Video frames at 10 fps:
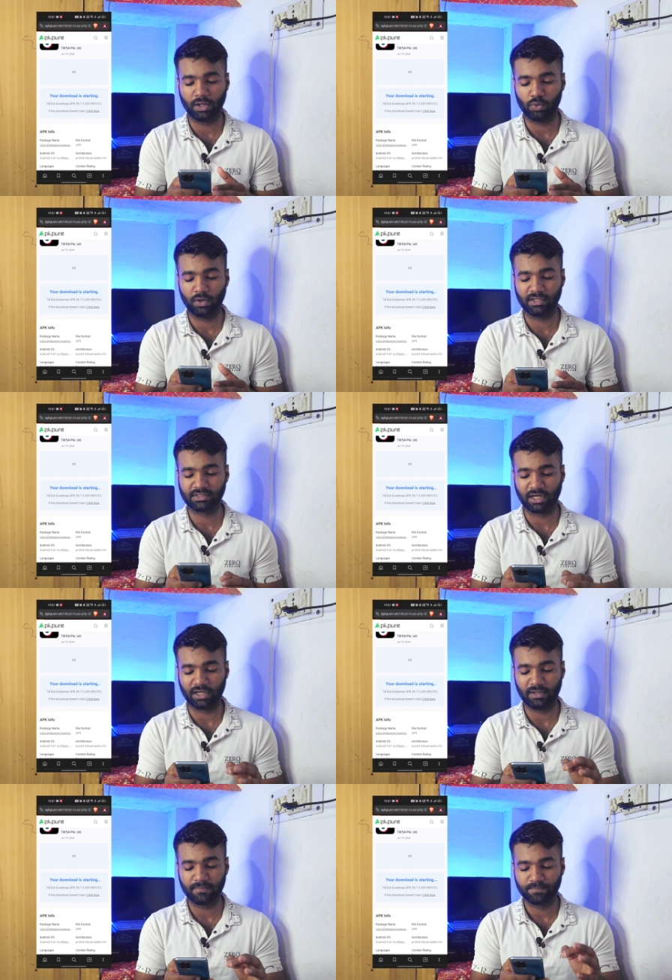यू आर डाउनलोडिंग
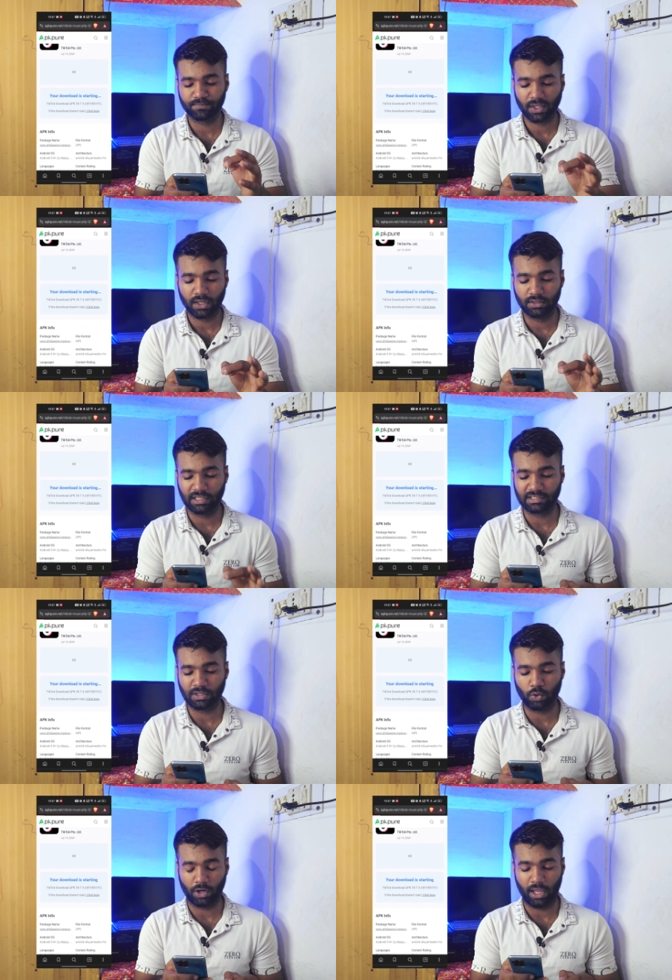स्टार्टिंग देख
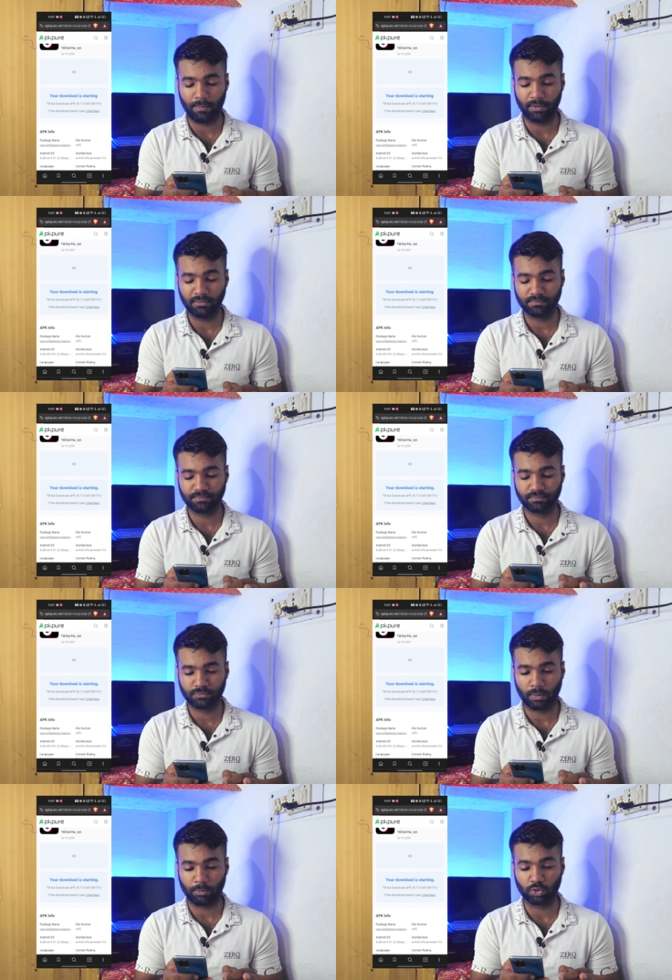सकते हो रहा है यहाँ पर
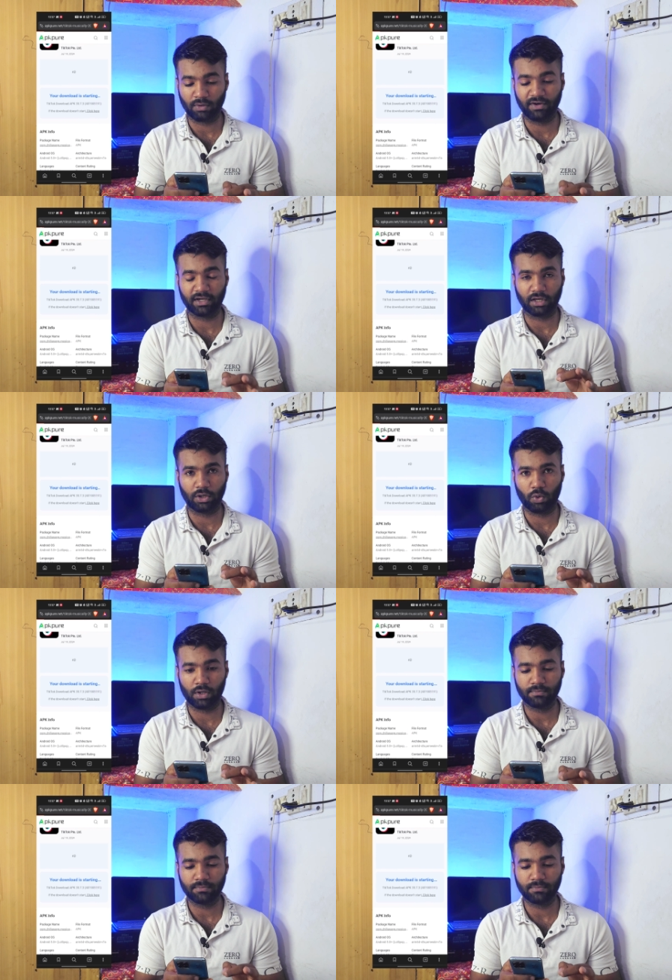तो आपको थोड़ा वेट करना